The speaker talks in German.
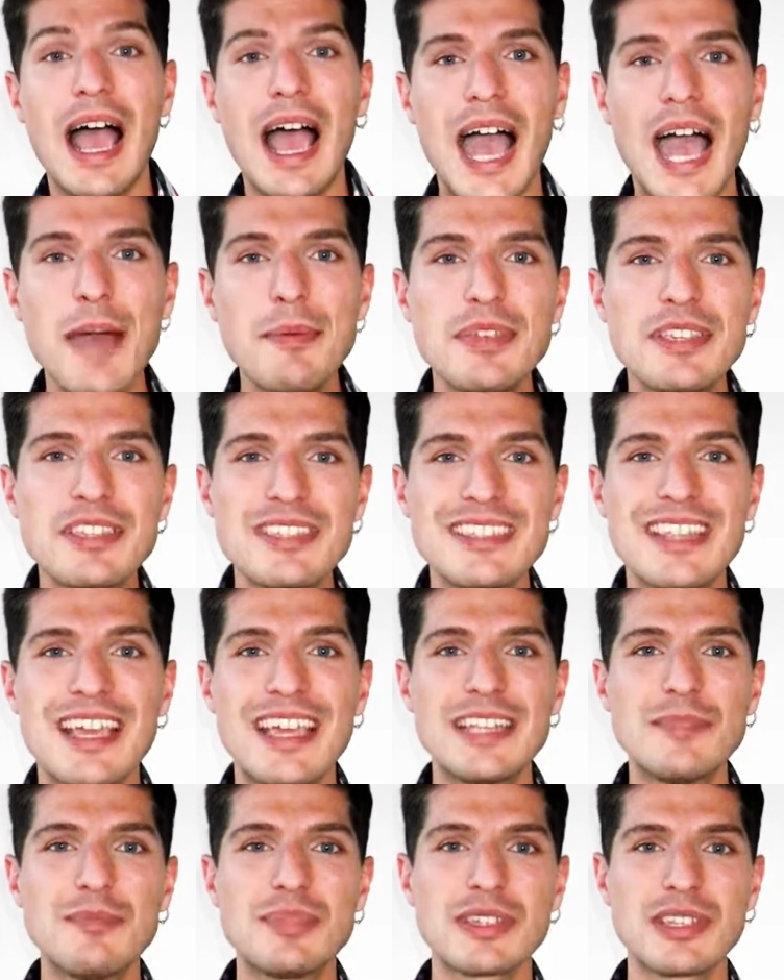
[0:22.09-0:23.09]
habe ich in
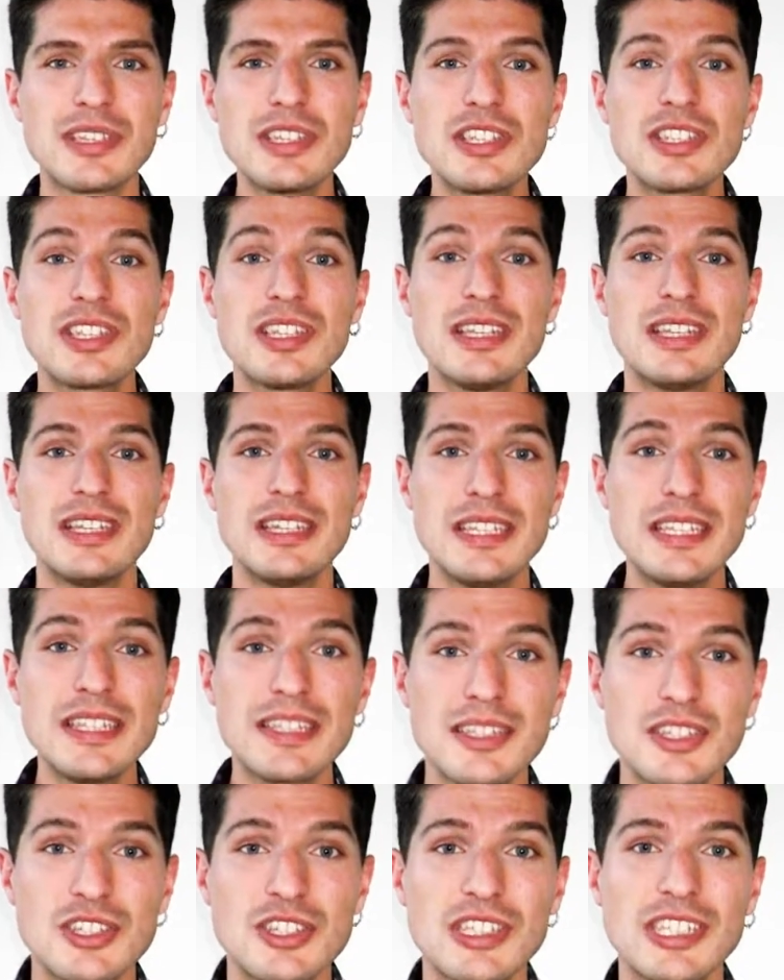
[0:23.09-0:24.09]
einen Bericht
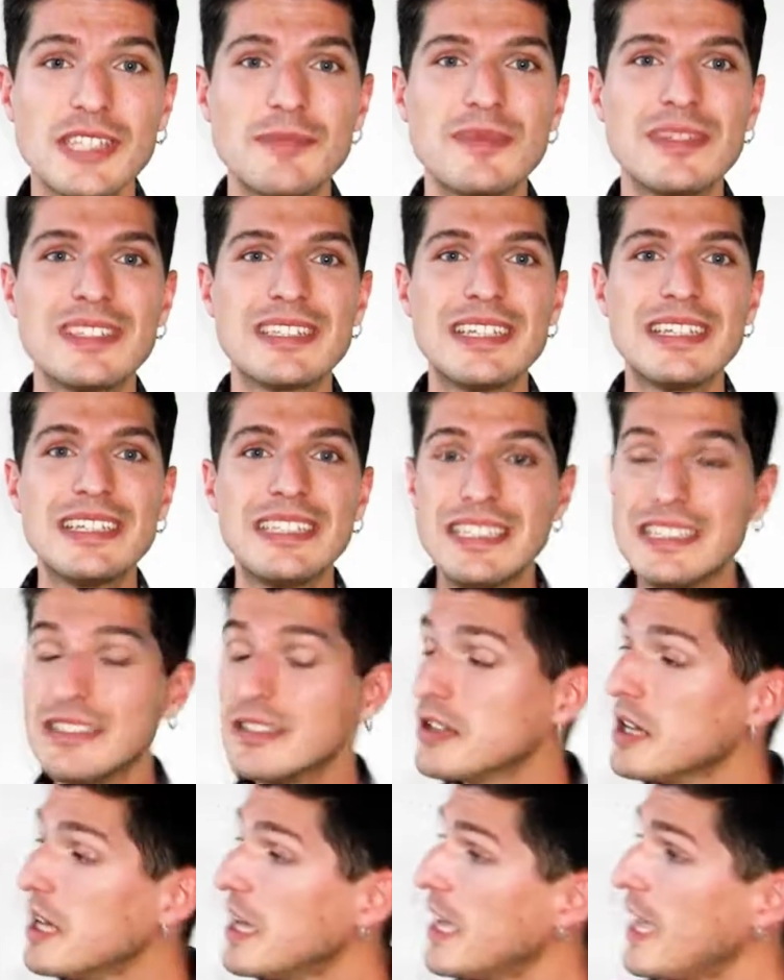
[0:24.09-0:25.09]
niedergeschrieben, den
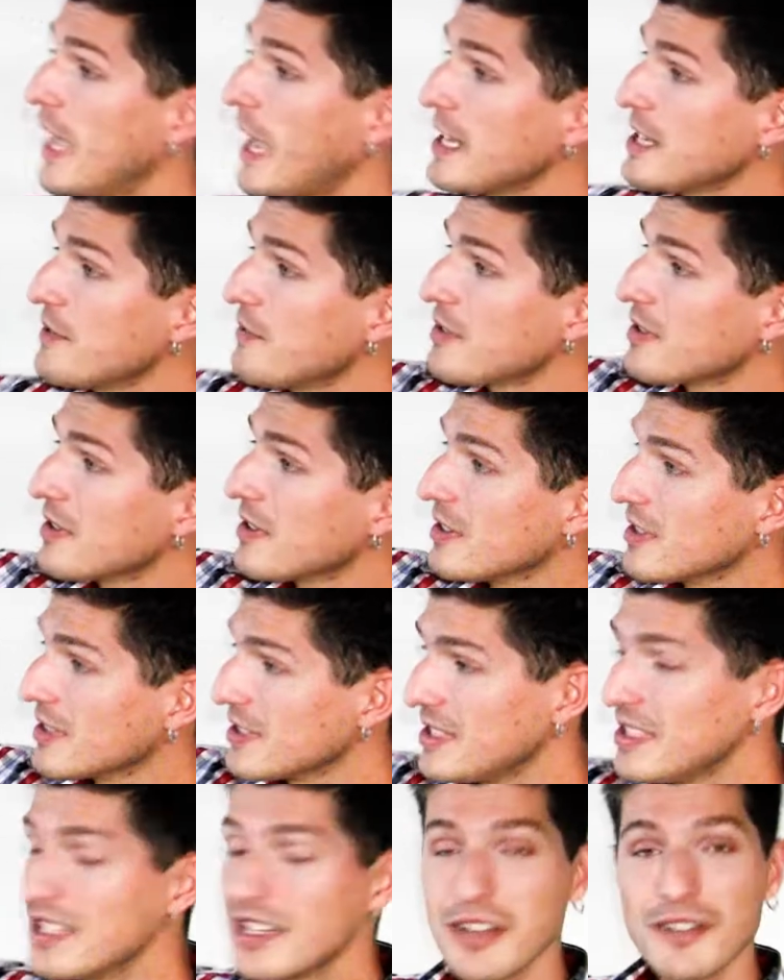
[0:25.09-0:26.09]
ihr entweder
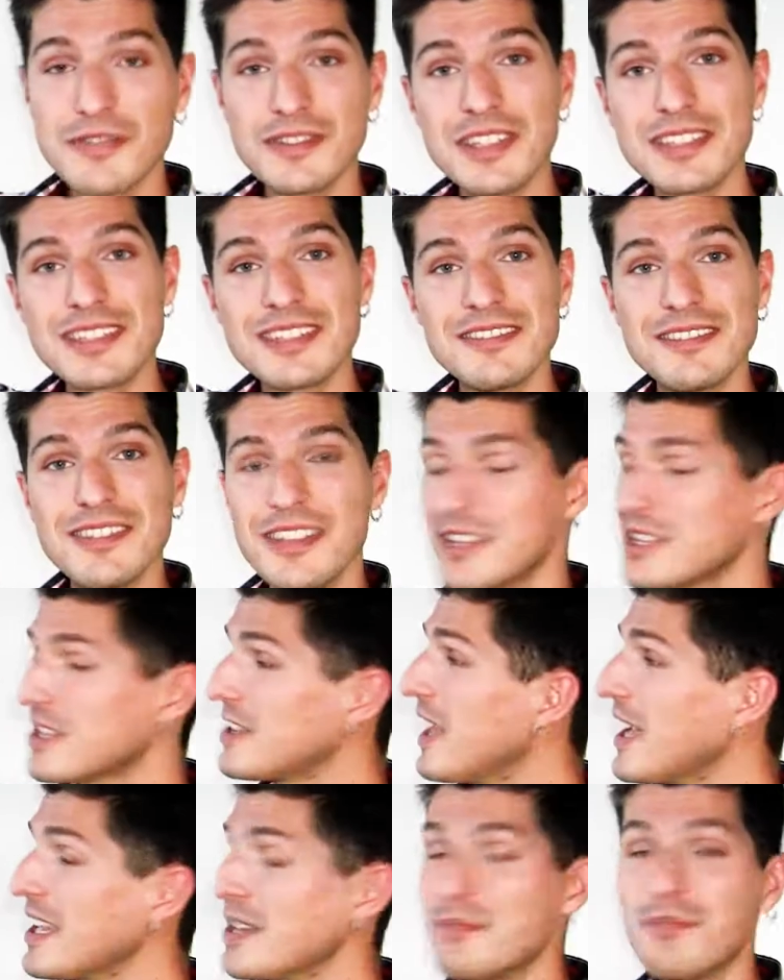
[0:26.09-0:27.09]
hier auf diesen
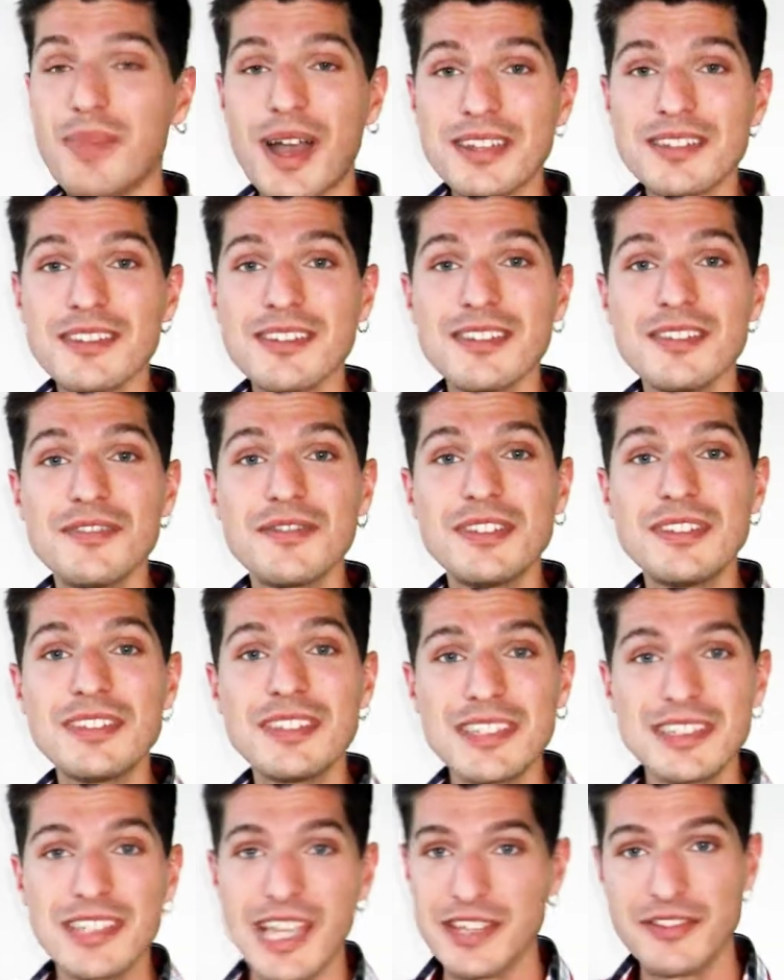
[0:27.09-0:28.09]
kleinen Banner
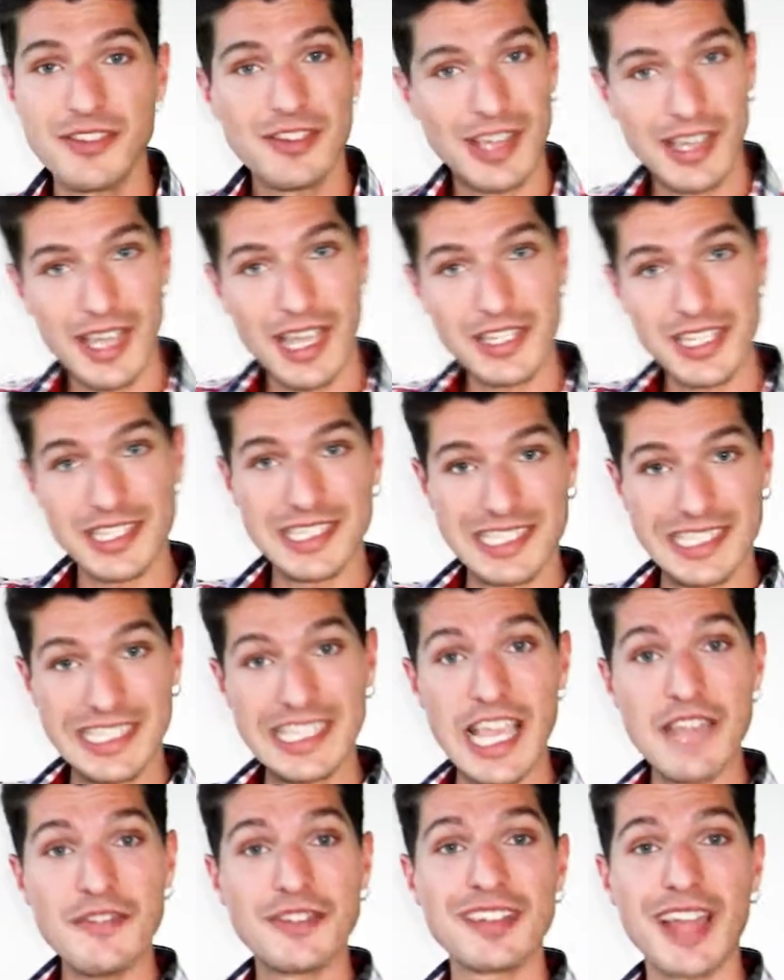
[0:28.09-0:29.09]
findet, also, also
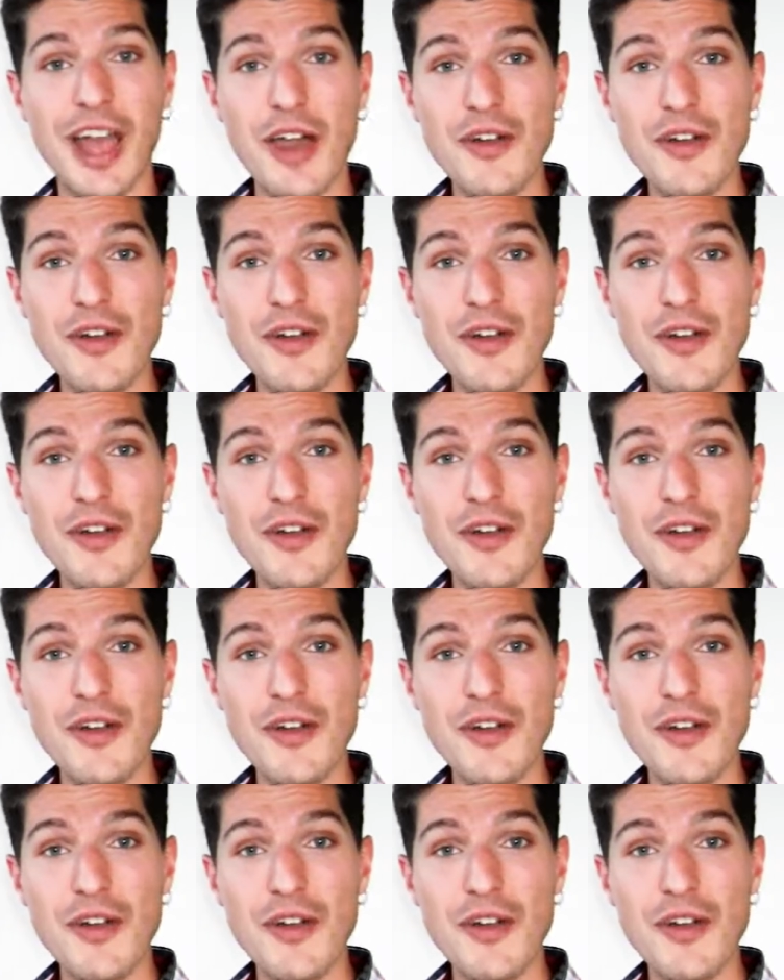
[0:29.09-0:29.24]
hier einfach